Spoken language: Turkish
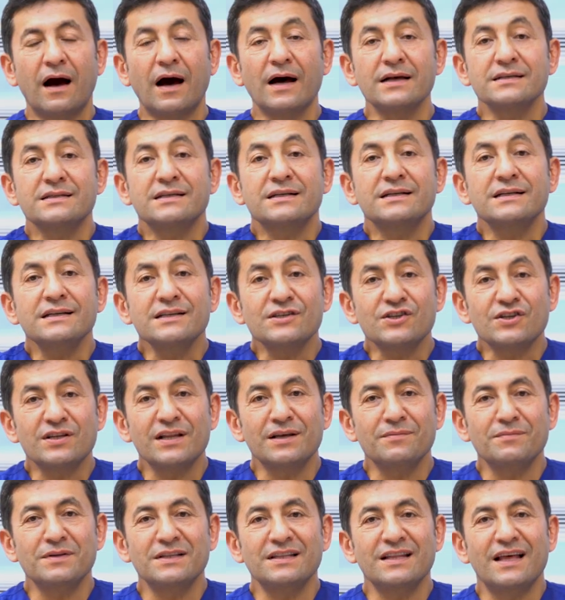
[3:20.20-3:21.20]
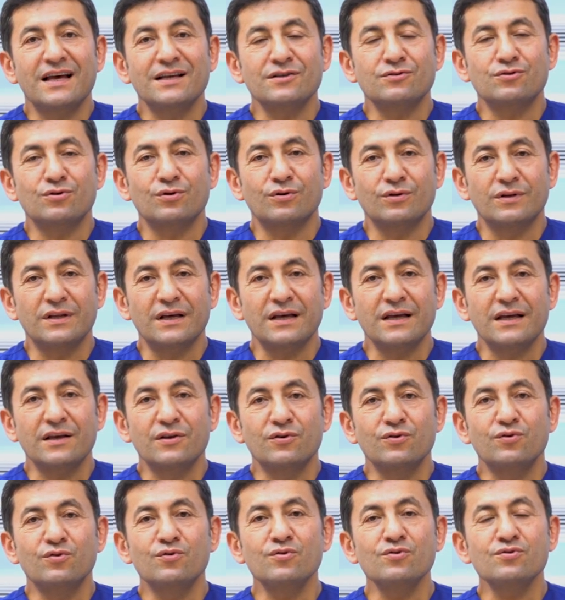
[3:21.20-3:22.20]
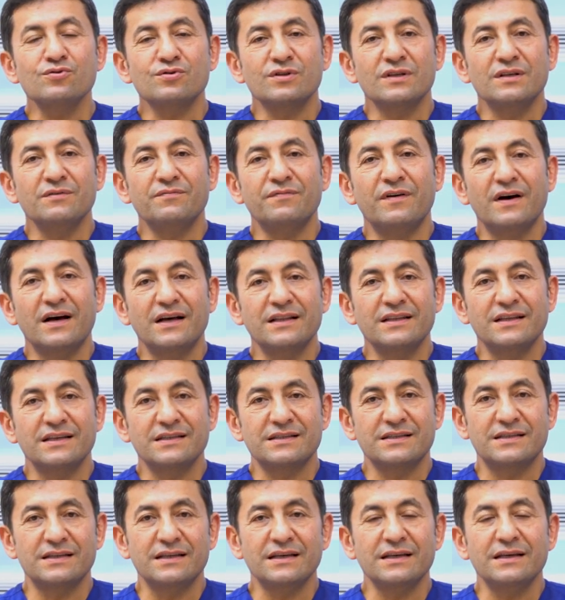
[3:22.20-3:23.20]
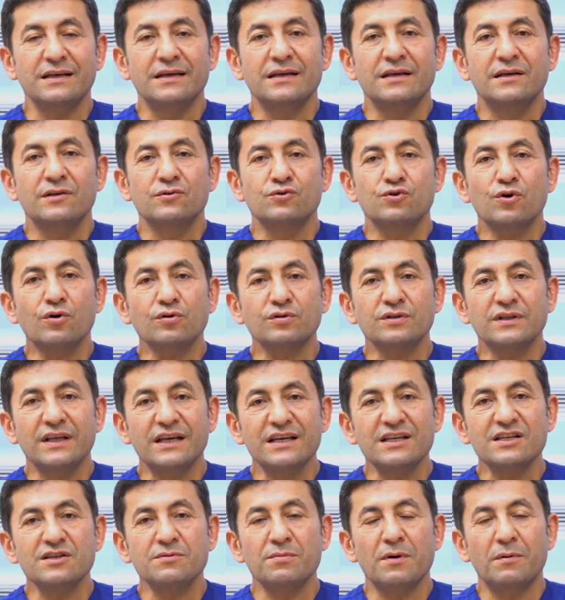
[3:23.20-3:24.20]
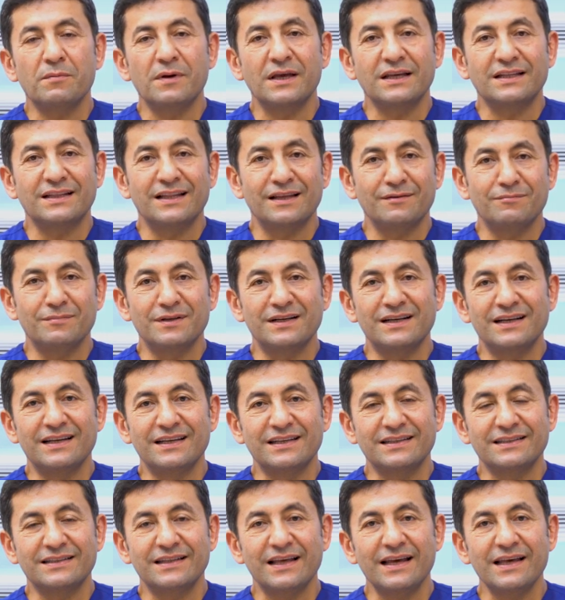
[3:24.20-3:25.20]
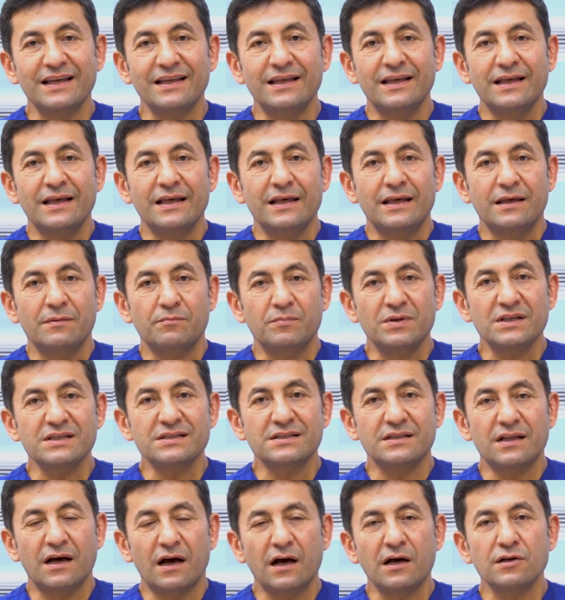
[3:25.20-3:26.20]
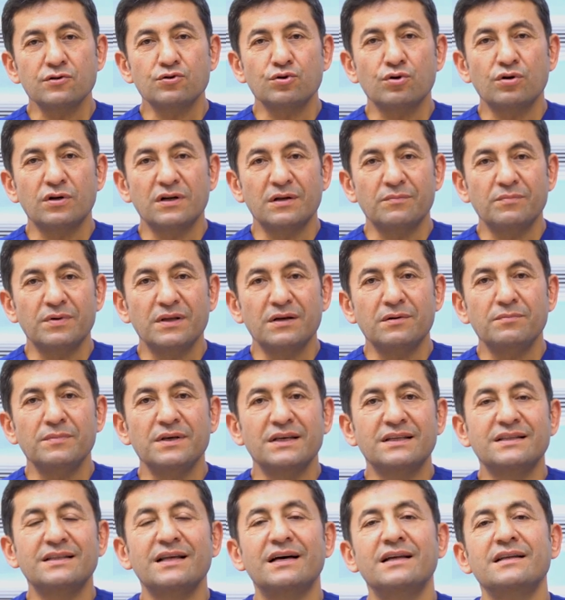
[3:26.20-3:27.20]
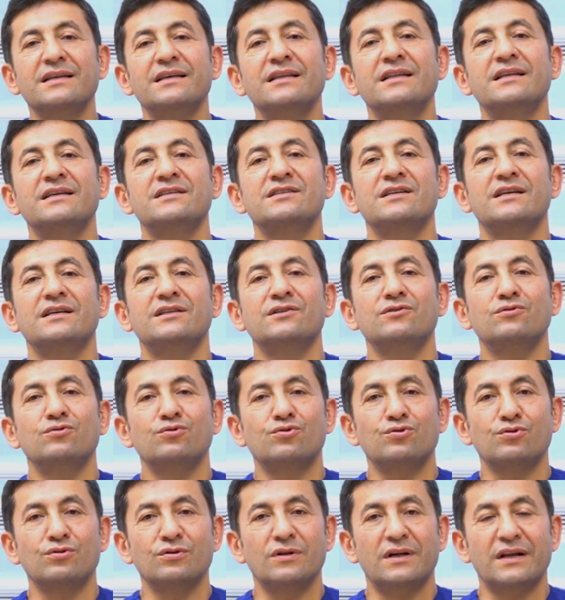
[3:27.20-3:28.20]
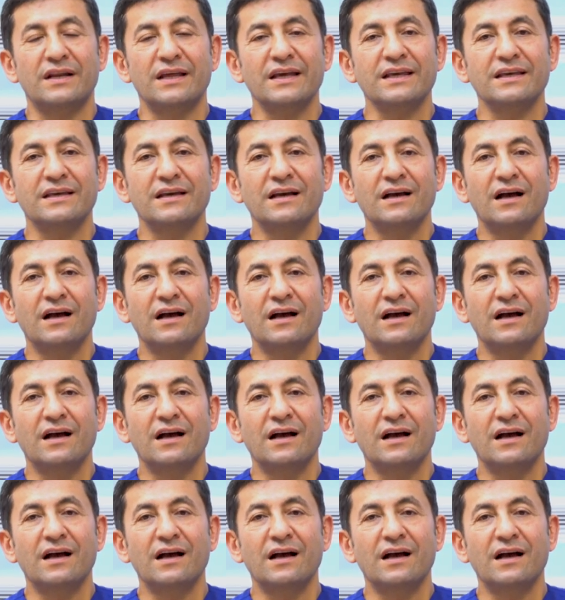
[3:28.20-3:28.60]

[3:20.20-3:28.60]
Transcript: Askı işleminden sonra yüz ifadesi çok değişmemekle birlikte biz daha sonra bir miktar ineceğini düşünerek